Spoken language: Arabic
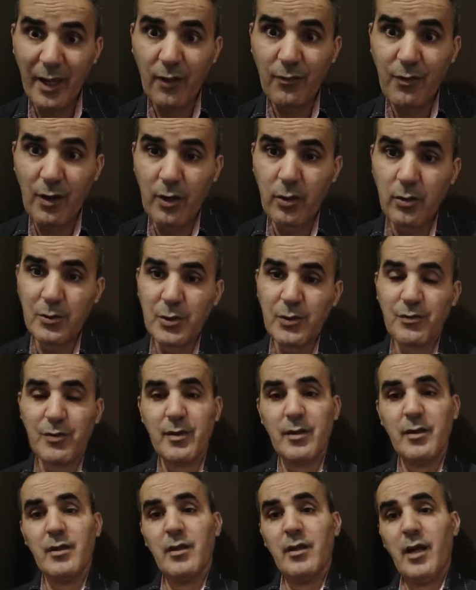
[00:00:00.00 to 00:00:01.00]
يخفالكمش
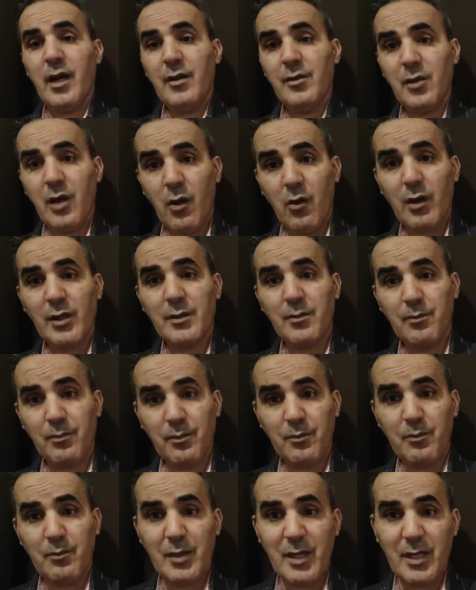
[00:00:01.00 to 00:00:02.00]
في عندنا واحد
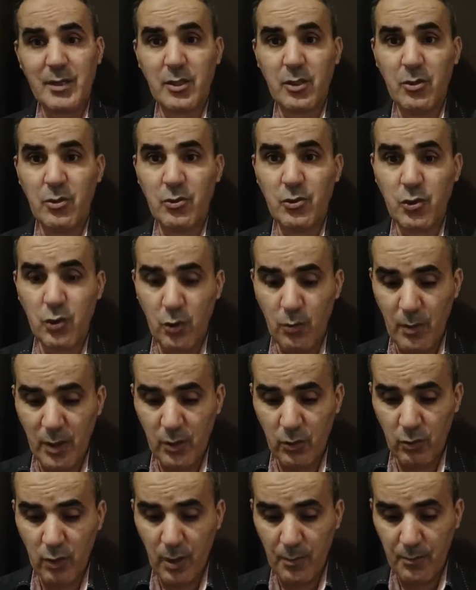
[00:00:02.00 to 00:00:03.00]
بلاس اون
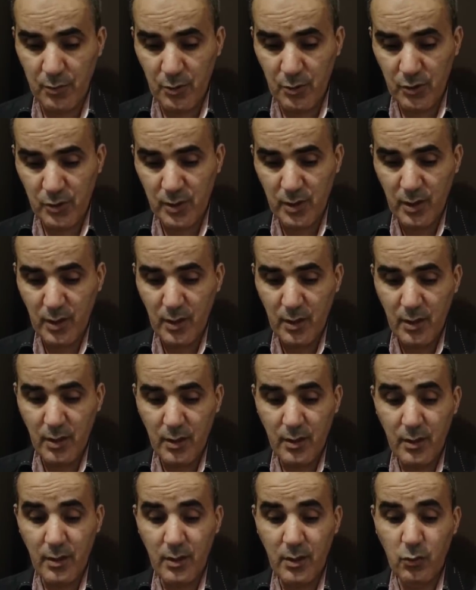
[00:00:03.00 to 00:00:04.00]
سومان ولا بلوس
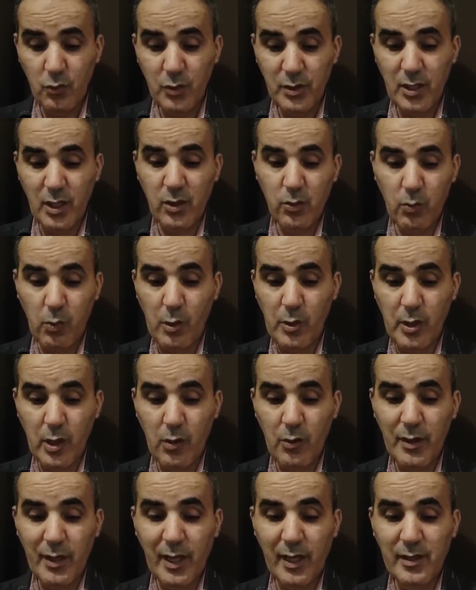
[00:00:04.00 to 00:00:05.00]
وداد
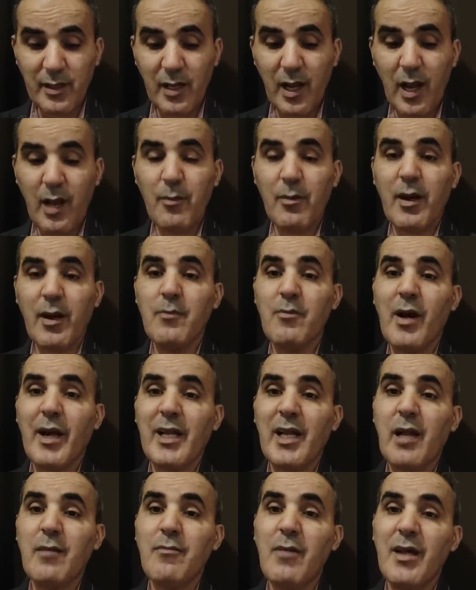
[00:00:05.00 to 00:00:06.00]
البويضاوي كان يلعب كان باغي
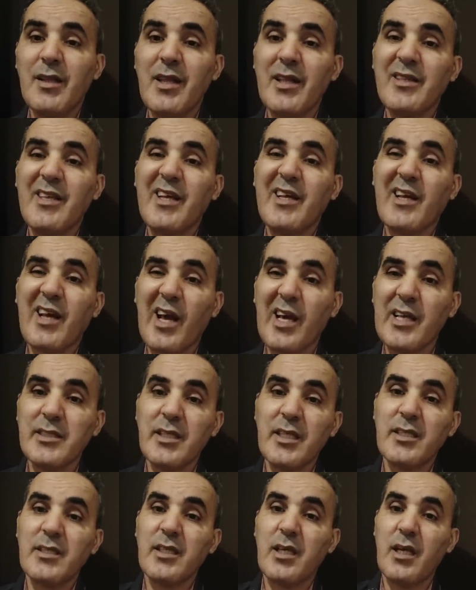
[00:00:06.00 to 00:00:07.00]
يلعب مع نادي
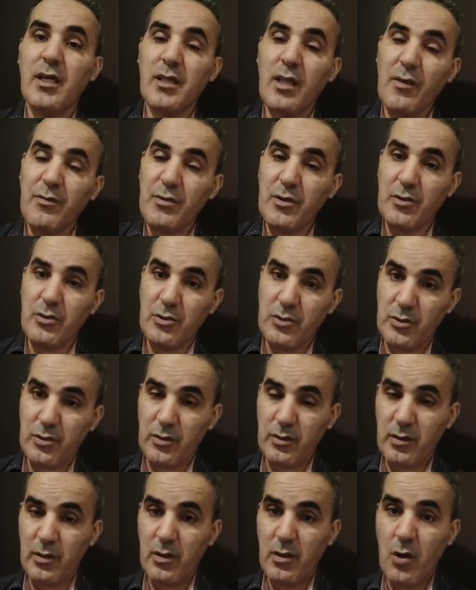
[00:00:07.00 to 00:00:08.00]
كايزر تاع لافريك دي
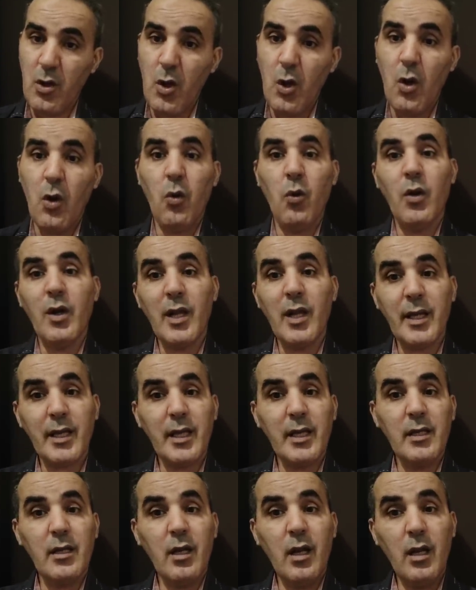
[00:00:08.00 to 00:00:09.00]
سود
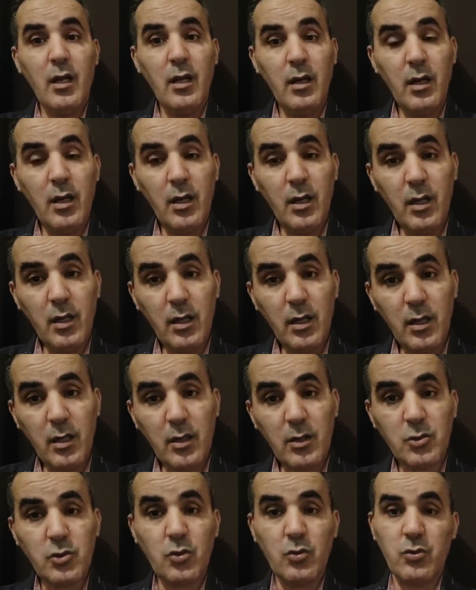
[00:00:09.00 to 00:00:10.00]
ولكن
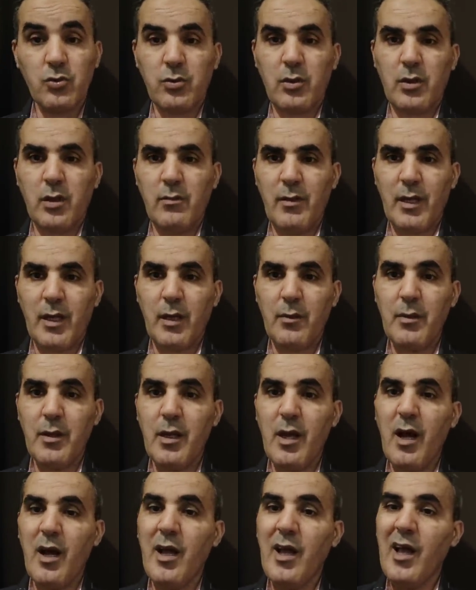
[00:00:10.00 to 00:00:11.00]
السلطات
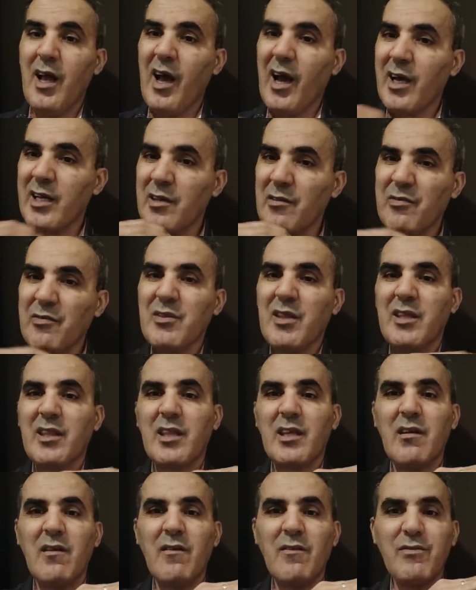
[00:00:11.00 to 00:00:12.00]
المغربيه
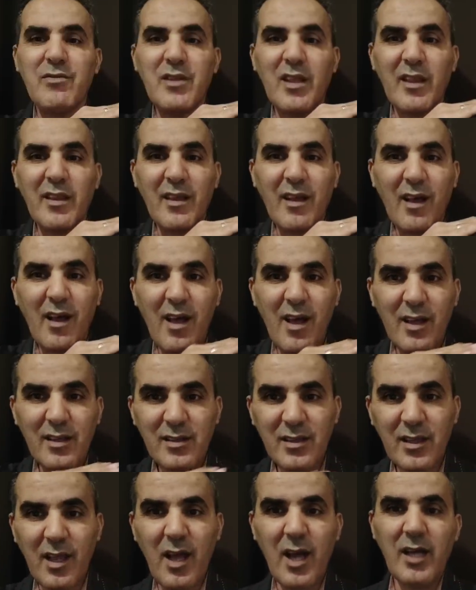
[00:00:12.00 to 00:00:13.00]
رفضت رفضا
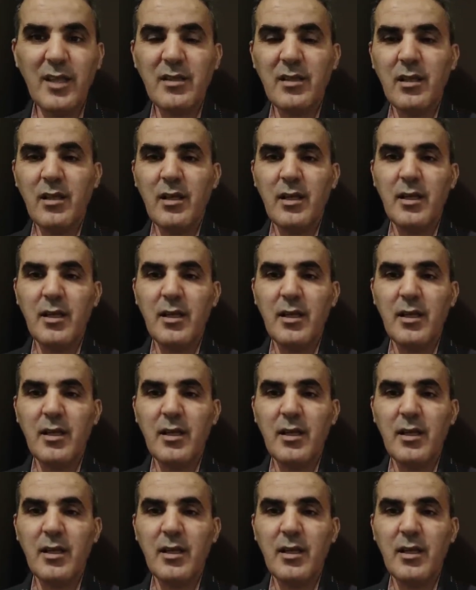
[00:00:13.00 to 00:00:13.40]
قاطعا